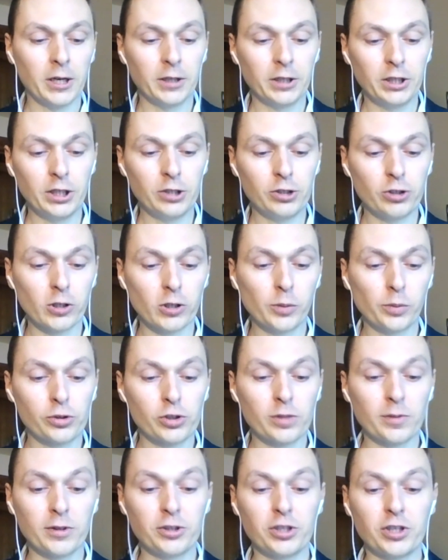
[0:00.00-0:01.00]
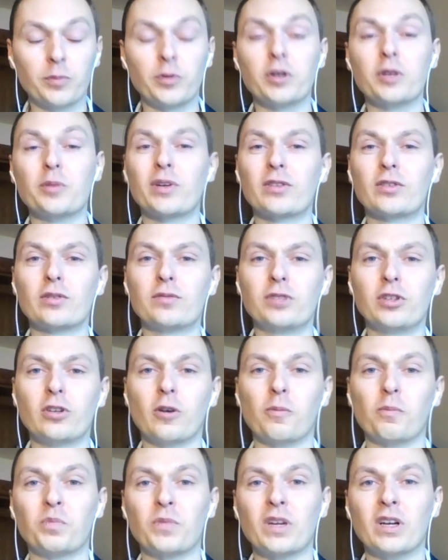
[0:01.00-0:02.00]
I czego potrzeba dzisiaj moim pracownikom?